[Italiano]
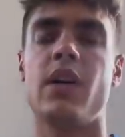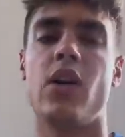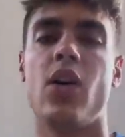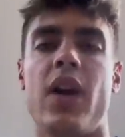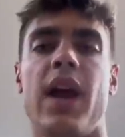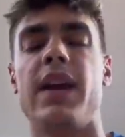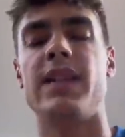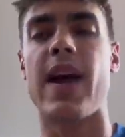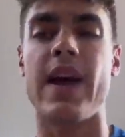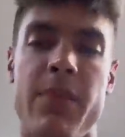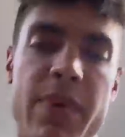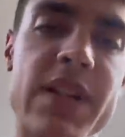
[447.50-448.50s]
Ok,
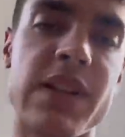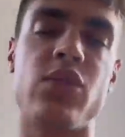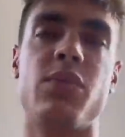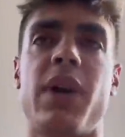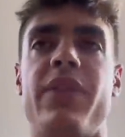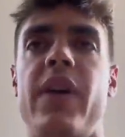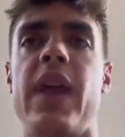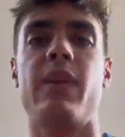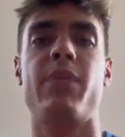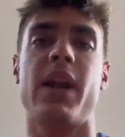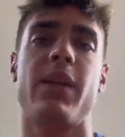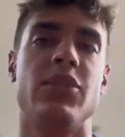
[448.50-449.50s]
dai, ripresa super fake
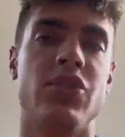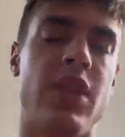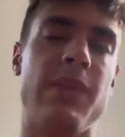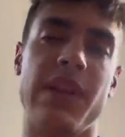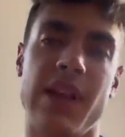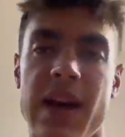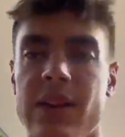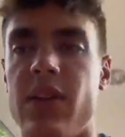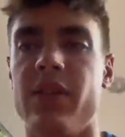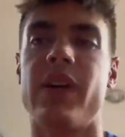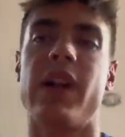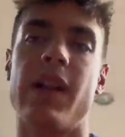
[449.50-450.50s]
perché mi sono dimenticato
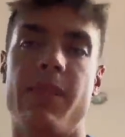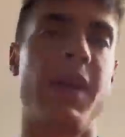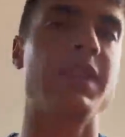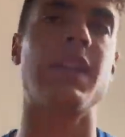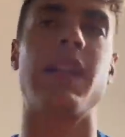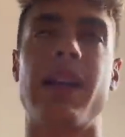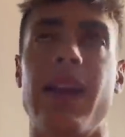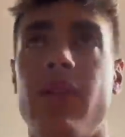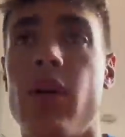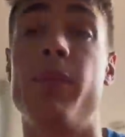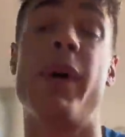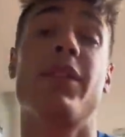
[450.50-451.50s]
di fare la ripresa
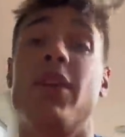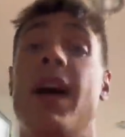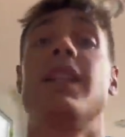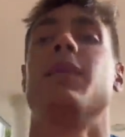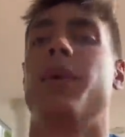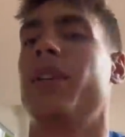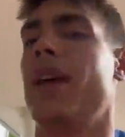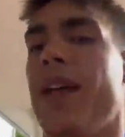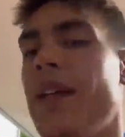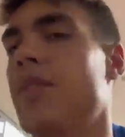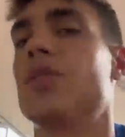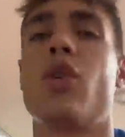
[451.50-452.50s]
all'arrivo. Perdonatemi, dai,
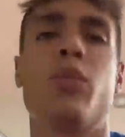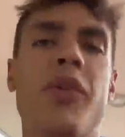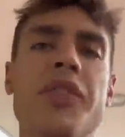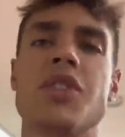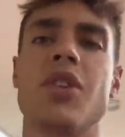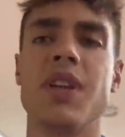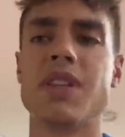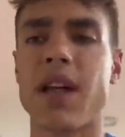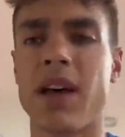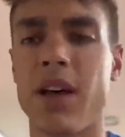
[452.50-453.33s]
non sono un professionista.